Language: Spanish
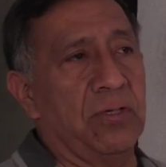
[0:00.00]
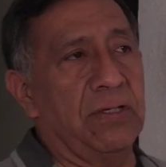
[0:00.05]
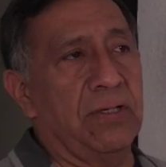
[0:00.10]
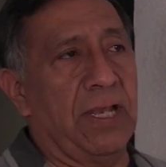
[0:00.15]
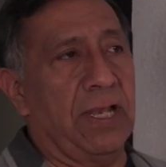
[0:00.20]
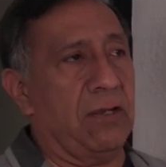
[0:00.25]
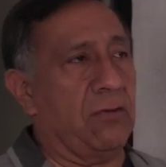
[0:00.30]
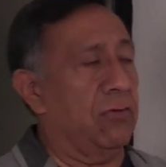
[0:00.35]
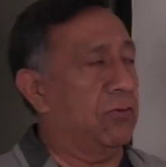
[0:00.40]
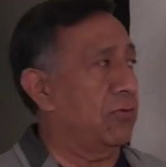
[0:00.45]
bueno,
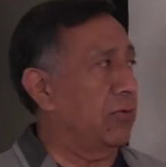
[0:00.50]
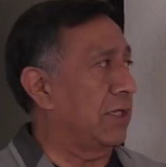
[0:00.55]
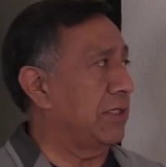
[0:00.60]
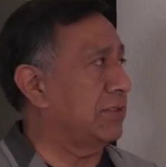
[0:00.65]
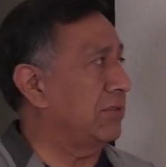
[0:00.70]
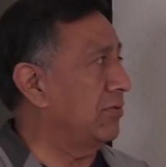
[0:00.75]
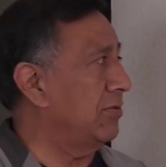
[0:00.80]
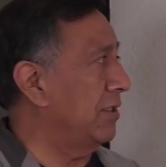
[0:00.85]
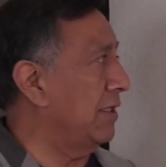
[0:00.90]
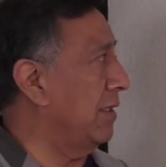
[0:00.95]
la
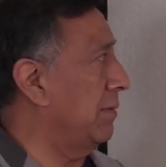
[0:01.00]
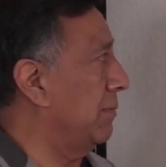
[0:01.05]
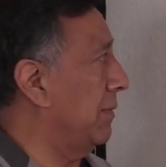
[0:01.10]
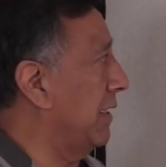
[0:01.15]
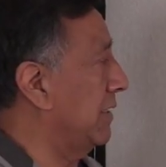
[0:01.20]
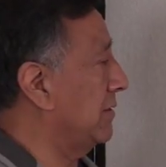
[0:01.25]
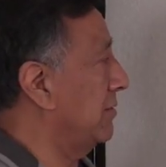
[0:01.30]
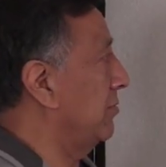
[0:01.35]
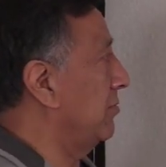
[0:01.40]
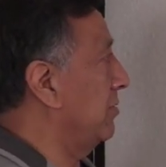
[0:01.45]
coloración y
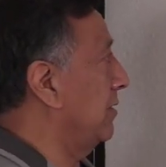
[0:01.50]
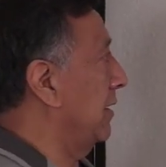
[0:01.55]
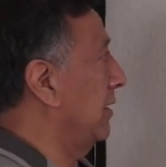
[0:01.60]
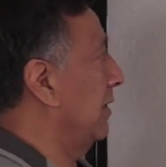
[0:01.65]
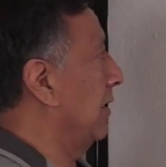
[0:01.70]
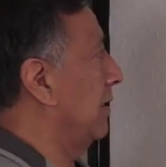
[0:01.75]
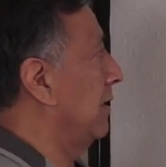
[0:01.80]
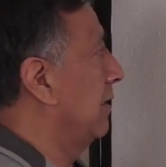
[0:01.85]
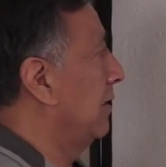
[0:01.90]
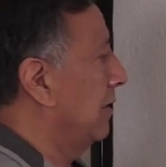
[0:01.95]
demás no
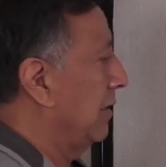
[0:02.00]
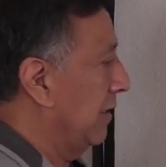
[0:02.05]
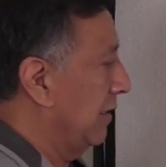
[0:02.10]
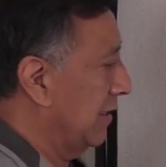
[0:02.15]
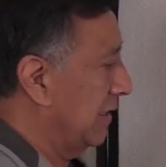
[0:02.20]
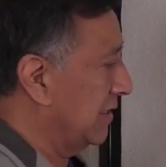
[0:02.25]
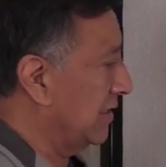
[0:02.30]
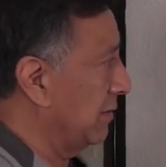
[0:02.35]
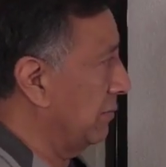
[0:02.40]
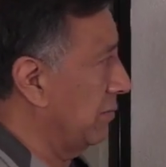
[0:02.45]
tiene
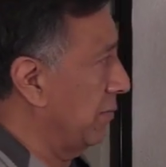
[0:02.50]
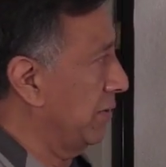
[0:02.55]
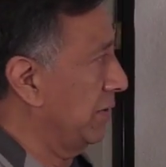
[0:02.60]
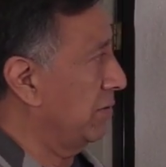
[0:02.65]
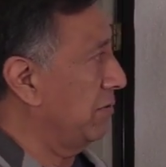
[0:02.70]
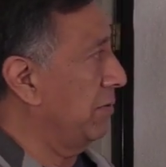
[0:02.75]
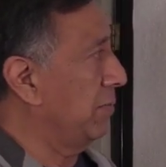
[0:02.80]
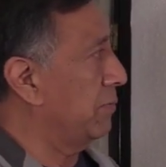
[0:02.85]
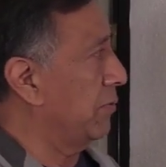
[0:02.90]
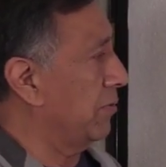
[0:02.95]
en este
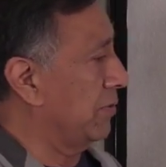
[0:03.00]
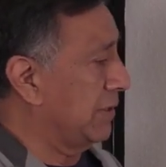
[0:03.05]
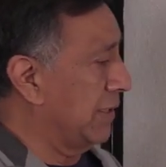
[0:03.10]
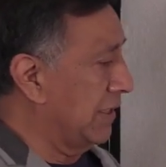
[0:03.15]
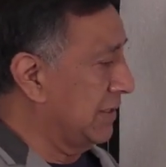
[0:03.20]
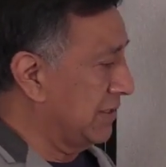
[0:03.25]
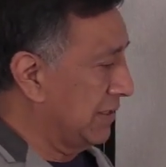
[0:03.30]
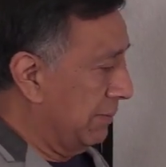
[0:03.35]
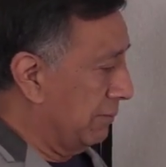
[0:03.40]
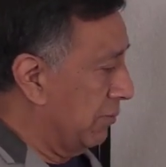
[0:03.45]
momento
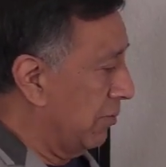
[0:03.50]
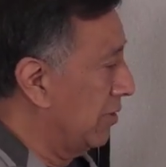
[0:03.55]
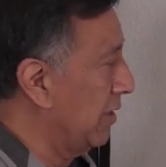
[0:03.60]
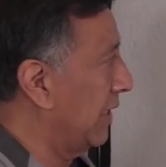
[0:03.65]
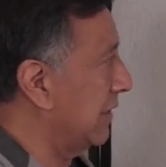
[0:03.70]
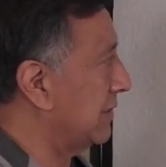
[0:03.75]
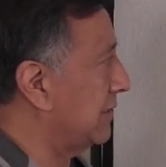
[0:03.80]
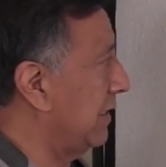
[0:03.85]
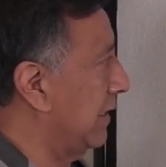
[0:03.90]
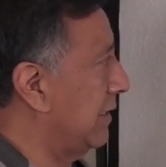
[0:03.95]
importancia.
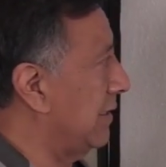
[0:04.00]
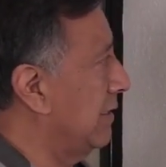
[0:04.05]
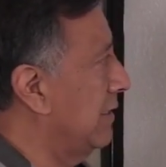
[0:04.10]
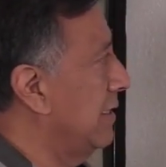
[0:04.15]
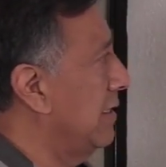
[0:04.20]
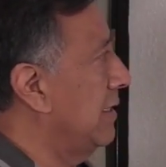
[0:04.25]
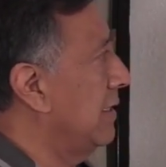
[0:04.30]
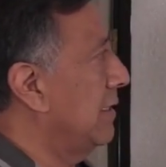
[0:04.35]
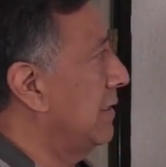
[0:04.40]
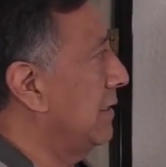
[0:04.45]
Voy a hacer
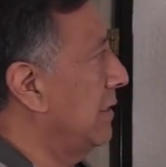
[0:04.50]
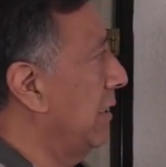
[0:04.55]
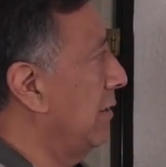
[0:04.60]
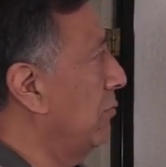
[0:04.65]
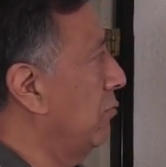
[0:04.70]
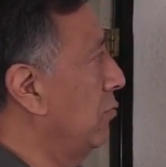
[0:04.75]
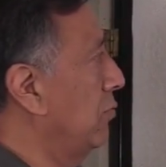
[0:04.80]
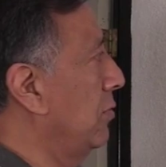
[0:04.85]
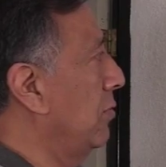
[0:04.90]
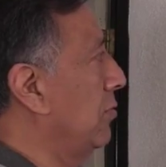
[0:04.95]
de
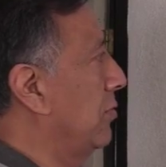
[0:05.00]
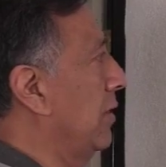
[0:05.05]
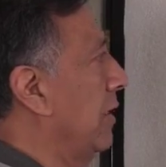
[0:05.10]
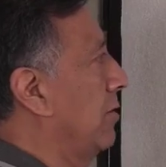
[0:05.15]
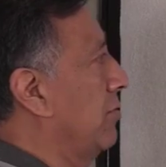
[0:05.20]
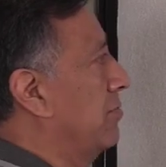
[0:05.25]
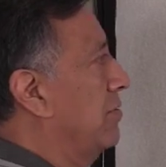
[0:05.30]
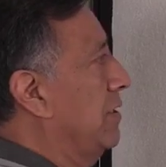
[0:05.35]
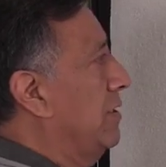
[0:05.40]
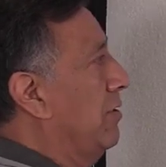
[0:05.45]
uno de
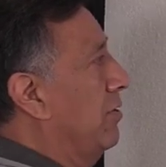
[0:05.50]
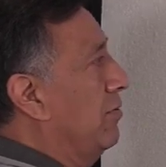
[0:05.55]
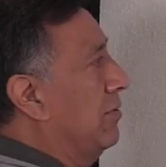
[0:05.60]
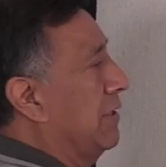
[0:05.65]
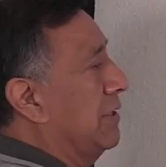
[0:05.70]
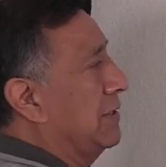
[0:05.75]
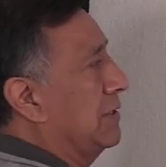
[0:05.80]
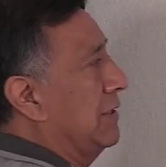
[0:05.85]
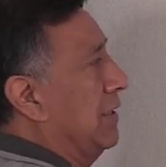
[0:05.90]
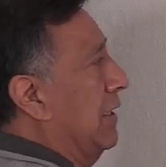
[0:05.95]
los
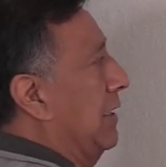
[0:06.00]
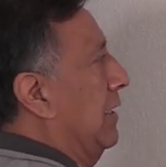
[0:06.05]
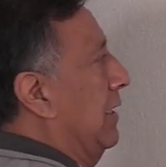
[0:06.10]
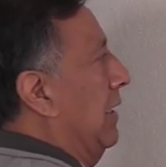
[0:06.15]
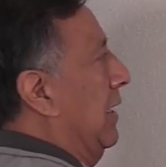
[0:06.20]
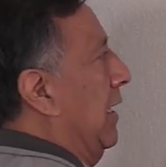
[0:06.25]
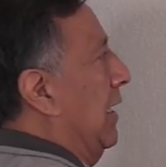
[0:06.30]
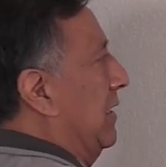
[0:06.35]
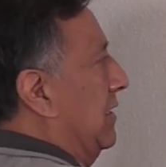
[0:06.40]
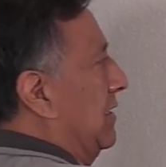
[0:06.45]
riñones,
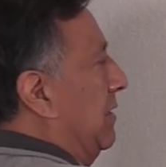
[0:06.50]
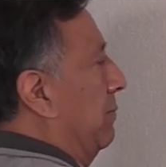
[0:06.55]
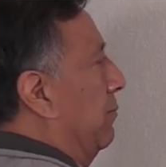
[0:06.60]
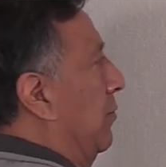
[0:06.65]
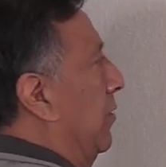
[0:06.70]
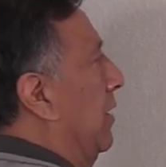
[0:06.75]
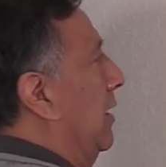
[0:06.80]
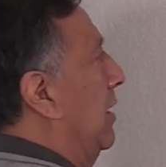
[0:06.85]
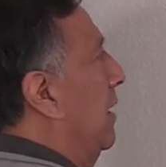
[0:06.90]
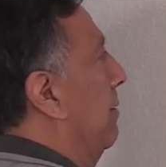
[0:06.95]
de este
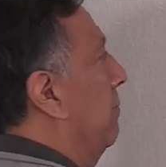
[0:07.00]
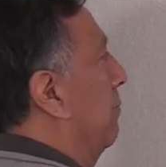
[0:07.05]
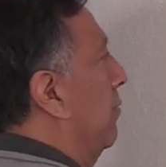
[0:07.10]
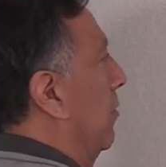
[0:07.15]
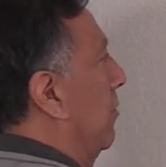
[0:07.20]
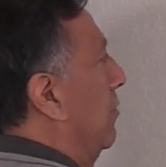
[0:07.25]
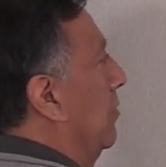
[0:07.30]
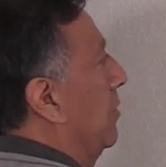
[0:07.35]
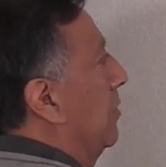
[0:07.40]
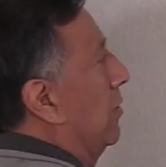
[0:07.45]
por
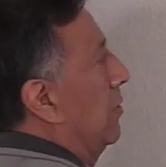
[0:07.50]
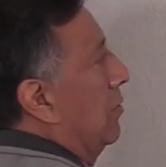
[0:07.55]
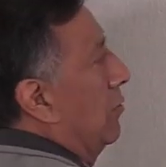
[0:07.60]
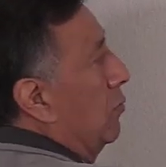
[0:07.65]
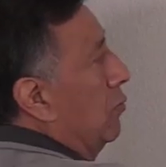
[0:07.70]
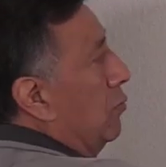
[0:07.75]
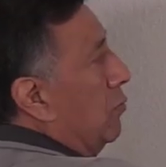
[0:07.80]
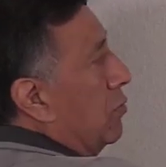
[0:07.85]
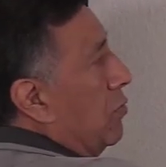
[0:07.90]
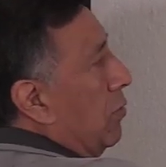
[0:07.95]
ejemplo,
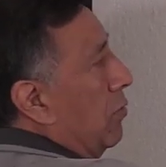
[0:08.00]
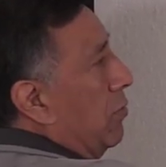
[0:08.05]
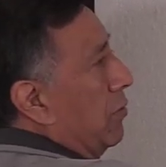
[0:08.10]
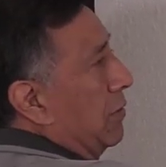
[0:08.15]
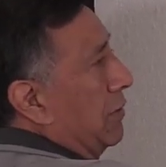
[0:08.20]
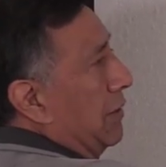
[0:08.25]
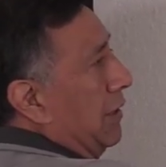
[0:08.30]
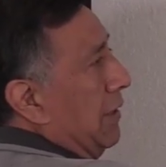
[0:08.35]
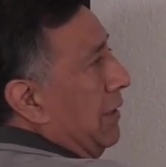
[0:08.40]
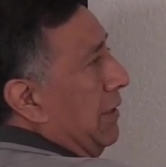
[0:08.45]
un
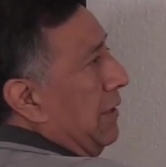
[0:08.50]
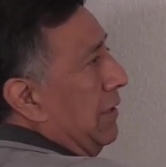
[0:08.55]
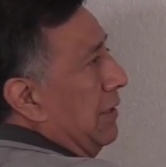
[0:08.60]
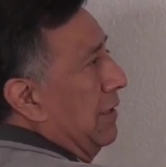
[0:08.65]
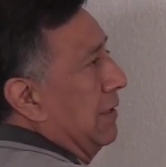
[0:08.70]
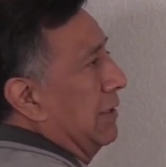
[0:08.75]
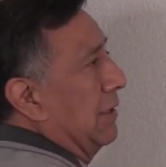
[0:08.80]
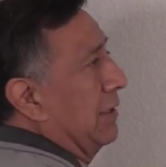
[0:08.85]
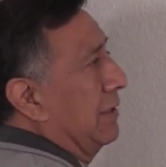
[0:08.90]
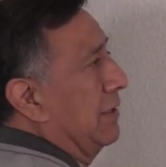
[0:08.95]
corte
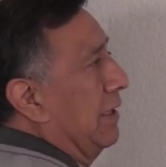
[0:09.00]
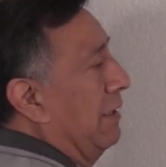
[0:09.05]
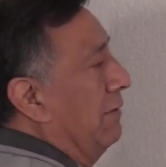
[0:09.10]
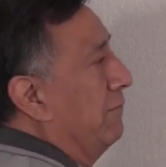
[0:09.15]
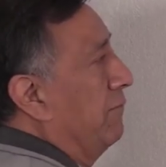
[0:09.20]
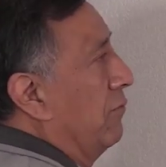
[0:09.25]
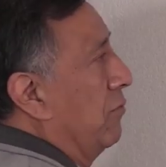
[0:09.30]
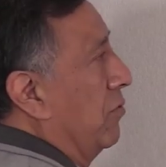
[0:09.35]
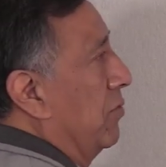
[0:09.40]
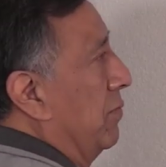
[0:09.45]
de tal
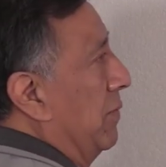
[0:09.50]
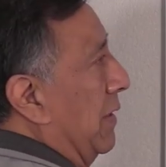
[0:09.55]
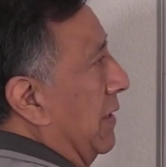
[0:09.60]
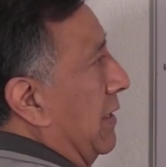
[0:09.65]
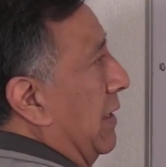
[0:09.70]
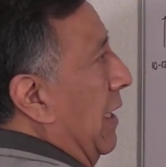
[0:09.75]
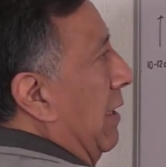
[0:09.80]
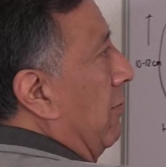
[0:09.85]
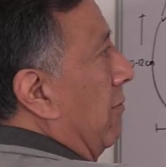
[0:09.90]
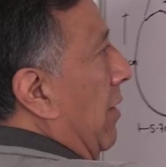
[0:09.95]
forma
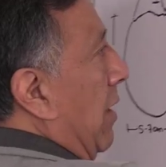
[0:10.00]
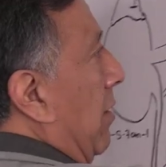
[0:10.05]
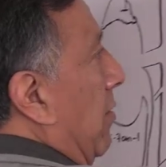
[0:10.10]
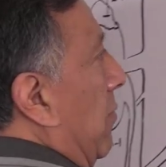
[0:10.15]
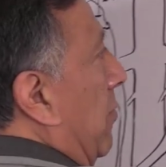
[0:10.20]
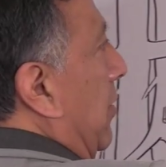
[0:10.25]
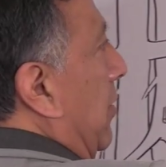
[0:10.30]
que ahora lo